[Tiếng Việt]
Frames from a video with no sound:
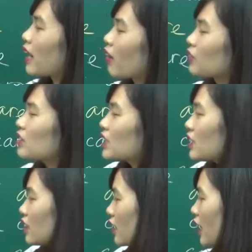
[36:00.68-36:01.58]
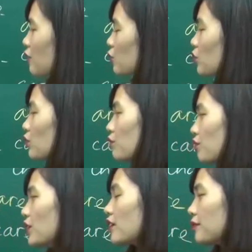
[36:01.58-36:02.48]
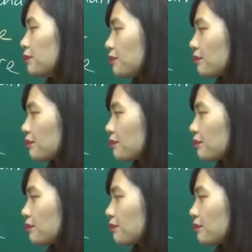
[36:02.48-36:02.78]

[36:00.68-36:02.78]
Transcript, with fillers: ta có từ ear nữa này, ví dụ từ fear.